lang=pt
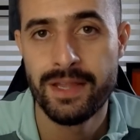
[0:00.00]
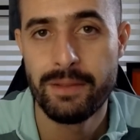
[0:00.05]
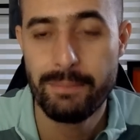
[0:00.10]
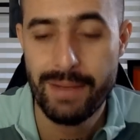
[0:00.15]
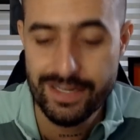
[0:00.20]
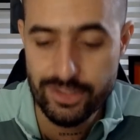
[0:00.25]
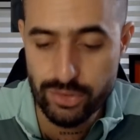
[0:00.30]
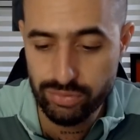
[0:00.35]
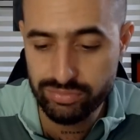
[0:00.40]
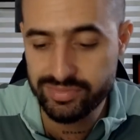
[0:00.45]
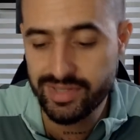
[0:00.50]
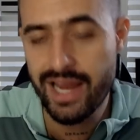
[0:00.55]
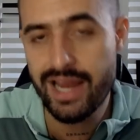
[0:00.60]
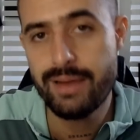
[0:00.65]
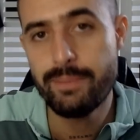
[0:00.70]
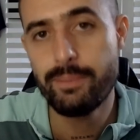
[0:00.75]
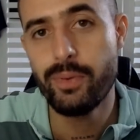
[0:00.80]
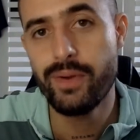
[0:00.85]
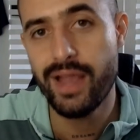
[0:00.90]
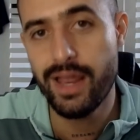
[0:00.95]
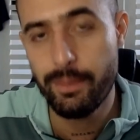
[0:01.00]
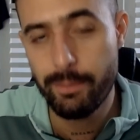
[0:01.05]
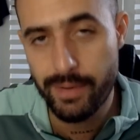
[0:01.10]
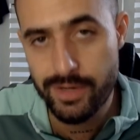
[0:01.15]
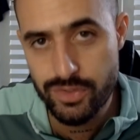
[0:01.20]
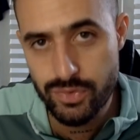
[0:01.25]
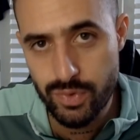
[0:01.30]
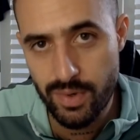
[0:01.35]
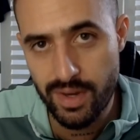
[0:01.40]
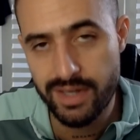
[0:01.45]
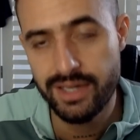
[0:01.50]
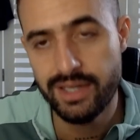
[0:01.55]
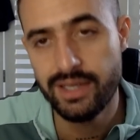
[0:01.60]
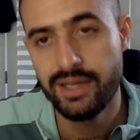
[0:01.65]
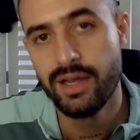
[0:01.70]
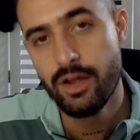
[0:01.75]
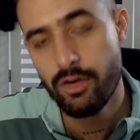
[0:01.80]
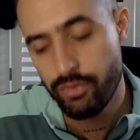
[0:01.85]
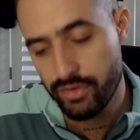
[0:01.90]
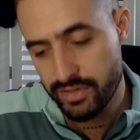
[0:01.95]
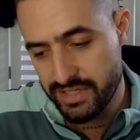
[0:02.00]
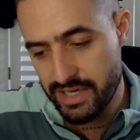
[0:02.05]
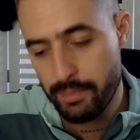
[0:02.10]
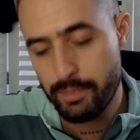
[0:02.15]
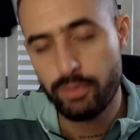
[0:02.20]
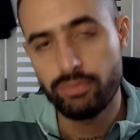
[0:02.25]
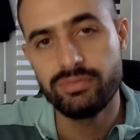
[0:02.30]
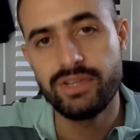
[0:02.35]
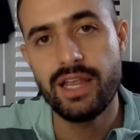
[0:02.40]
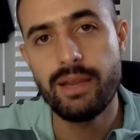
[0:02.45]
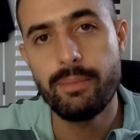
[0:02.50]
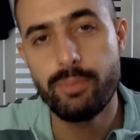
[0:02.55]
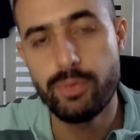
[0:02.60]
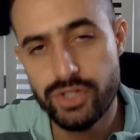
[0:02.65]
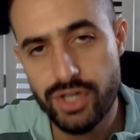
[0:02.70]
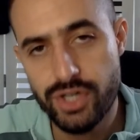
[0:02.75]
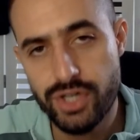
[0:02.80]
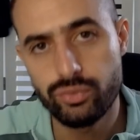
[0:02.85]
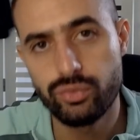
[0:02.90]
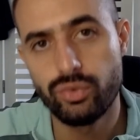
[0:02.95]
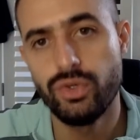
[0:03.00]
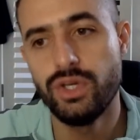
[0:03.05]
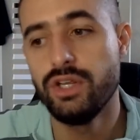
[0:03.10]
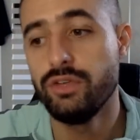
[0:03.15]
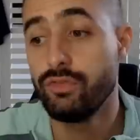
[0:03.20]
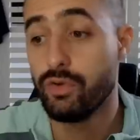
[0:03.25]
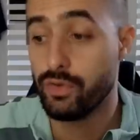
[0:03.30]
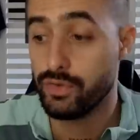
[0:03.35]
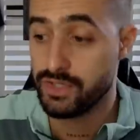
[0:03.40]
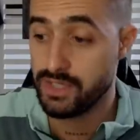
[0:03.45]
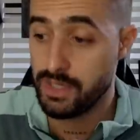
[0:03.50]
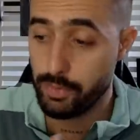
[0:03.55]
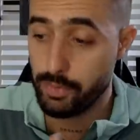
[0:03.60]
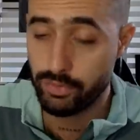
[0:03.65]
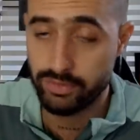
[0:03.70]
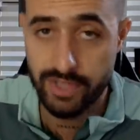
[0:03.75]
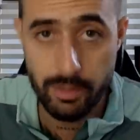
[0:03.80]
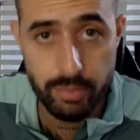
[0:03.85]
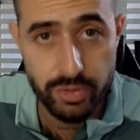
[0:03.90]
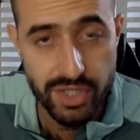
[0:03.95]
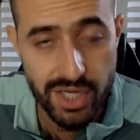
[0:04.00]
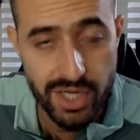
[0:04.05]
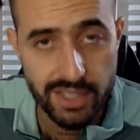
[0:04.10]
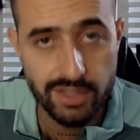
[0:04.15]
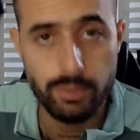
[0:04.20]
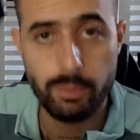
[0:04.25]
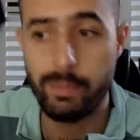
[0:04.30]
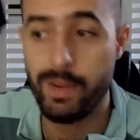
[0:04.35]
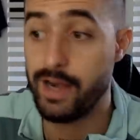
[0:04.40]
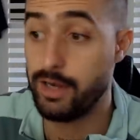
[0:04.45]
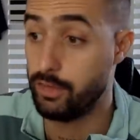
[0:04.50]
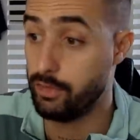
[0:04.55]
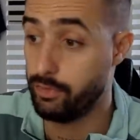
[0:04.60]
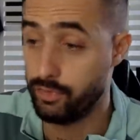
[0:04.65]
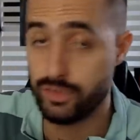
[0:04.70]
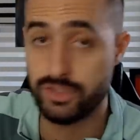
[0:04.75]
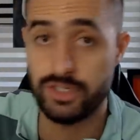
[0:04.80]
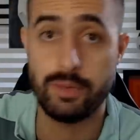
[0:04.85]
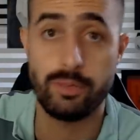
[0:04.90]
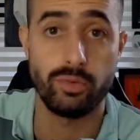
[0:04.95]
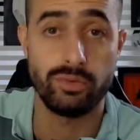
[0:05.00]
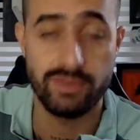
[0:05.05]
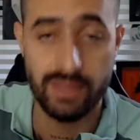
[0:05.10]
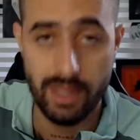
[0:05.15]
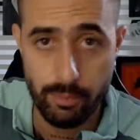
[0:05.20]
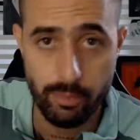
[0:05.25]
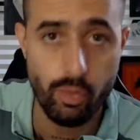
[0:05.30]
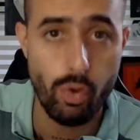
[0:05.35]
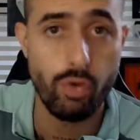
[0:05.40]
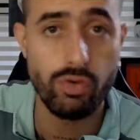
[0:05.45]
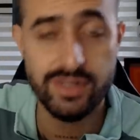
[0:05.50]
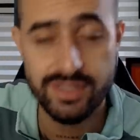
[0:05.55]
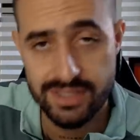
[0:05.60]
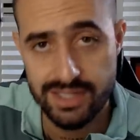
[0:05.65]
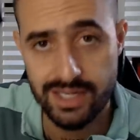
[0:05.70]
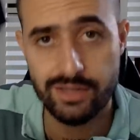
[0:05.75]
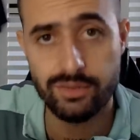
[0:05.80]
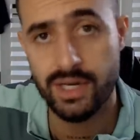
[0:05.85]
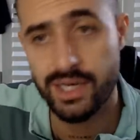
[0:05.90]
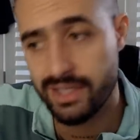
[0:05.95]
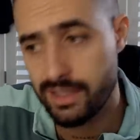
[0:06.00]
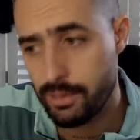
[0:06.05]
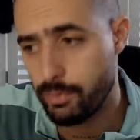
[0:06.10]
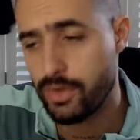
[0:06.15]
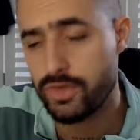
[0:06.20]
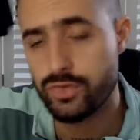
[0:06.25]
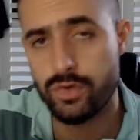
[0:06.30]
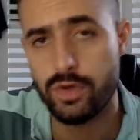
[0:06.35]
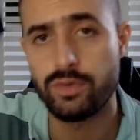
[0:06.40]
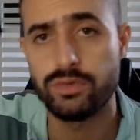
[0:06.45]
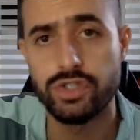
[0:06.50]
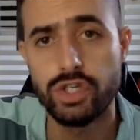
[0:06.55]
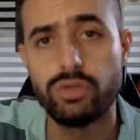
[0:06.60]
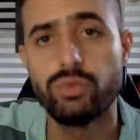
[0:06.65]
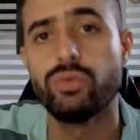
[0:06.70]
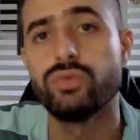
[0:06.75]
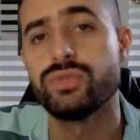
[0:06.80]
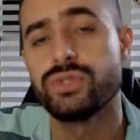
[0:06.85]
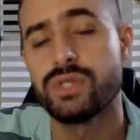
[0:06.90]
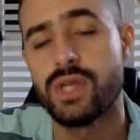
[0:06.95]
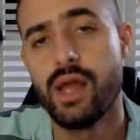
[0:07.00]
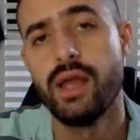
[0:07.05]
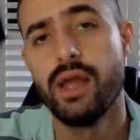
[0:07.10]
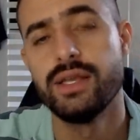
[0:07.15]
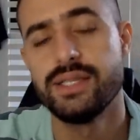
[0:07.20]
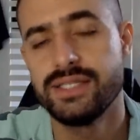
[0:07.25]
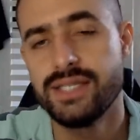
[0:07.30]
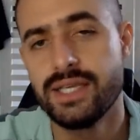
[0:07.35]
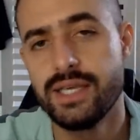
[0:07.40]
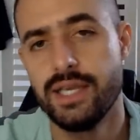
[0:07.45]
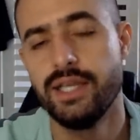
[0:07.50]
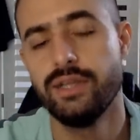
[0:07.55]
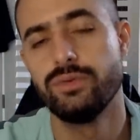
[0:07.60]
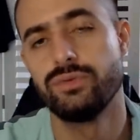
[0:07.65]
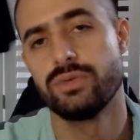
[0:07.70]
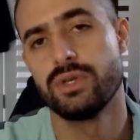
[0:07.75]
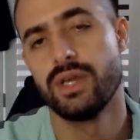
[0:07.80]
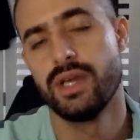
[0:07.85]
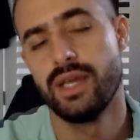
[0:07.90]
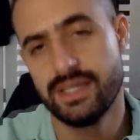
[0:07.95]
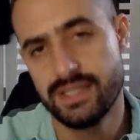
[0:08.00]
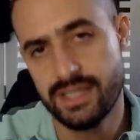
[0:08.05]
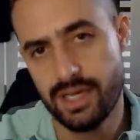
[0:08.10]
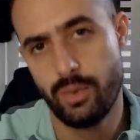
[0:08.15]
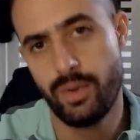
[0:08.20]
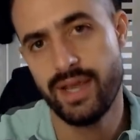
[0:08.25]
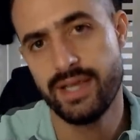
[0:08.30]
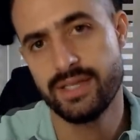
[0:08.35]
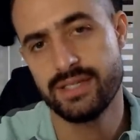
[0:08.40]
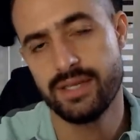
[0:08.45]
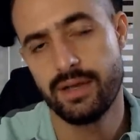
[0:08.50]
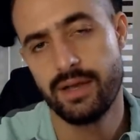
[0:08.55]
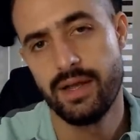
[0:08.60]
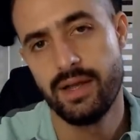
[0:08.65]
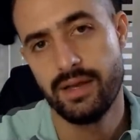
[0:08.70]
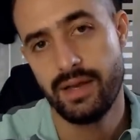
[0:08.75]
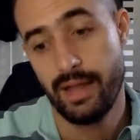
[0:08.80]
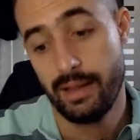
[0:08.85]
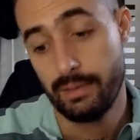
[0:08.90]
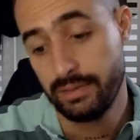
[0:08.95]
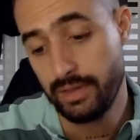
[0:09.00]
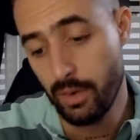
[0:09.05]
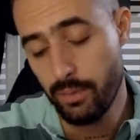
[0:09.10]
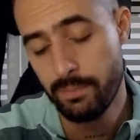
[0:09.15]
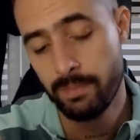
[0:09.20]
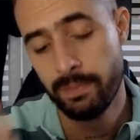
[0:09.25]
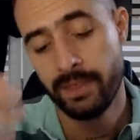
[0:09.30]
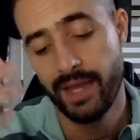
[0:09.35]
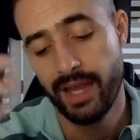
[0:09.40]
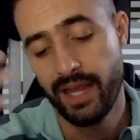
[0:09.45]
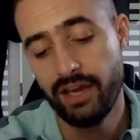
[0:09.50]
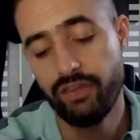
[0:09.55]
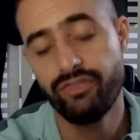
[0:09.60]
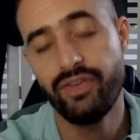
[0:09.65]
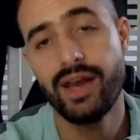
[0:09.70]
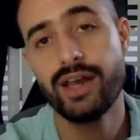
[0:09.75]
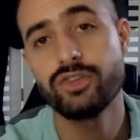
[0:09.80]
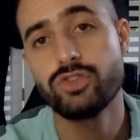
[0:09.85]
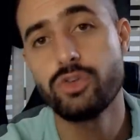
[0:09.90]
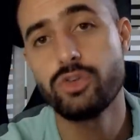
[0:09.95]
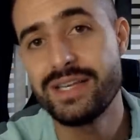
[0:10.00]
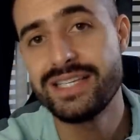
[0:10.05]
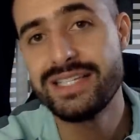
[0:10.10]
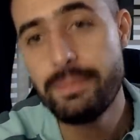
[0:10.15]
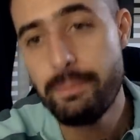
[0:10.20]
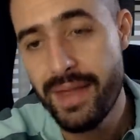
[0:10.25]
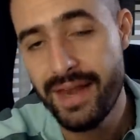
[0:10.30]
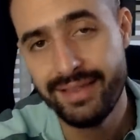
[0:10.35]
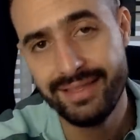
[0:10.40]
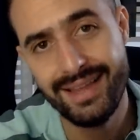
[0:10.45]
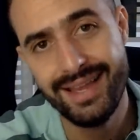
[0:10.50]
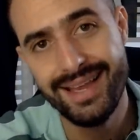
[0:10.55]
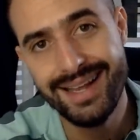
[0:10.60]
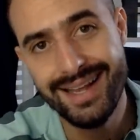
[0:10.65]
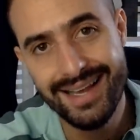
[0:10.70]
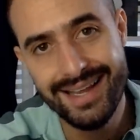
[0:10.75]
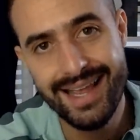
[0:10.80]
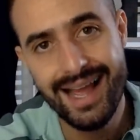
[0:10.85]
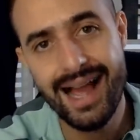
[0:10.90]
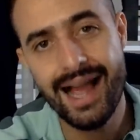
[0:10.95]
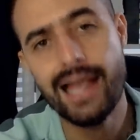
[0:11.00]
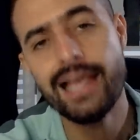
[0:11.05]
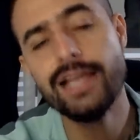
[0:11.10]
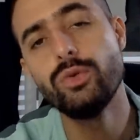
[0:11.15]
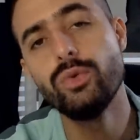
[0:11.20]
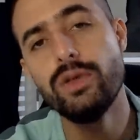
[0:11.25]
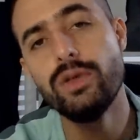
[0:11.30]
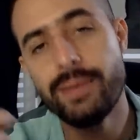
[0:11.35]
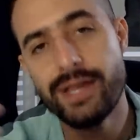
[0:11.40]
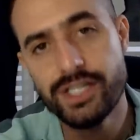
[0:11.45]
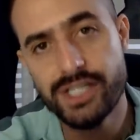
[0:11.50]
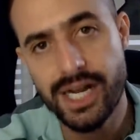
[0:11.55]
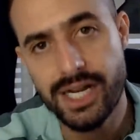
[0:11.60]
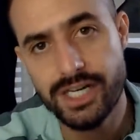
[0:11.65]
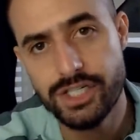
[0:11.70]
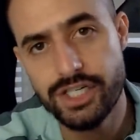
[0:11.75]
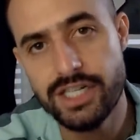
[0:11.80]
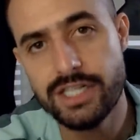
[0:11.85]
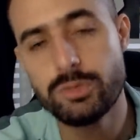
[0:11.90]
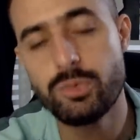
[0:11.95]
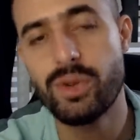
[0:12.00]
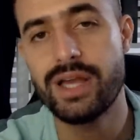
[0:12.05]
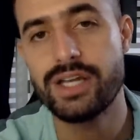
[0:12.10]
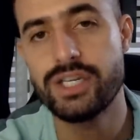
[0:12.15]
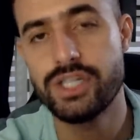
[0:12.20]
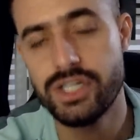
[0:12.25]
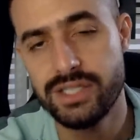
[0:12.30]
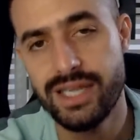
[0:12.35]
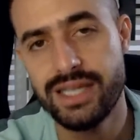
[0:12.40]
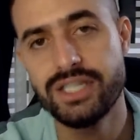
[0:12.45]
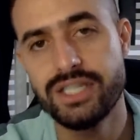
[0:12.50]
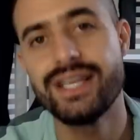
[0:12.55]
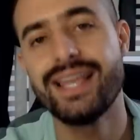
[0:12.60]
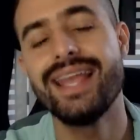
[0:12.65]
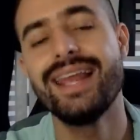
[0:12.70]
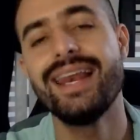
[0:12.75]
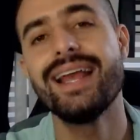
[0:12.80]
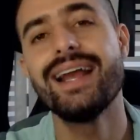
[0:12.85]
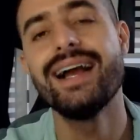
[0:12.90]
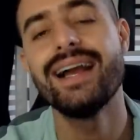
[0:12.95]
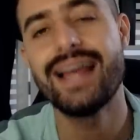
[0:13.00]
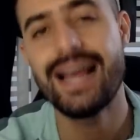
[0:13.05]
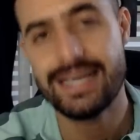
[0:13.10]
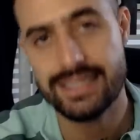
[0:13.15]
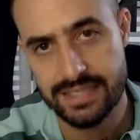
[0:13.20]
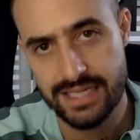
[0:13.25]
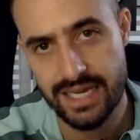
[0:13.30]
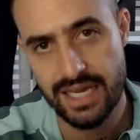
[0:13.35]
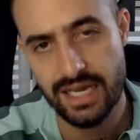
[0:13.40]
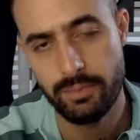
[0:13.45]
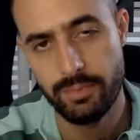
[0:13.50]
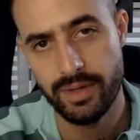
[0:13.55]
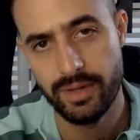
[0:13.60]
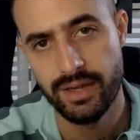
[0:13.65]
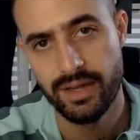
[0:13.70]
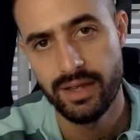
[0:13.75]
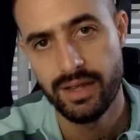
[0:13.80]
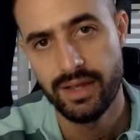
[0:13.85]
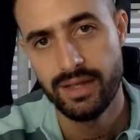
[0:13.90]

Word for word: Mas o tempo que ele passou ali foi sempre um tempo de alto nível, sempre um tempo chegando perto e foi sempre um tempo conquistando ali. Depois foram títulos seguidos em sequência. Né? Então, ele fala sobre esse perder e ganhar e do imediatismo que a gente tem de querer ganhar sempre.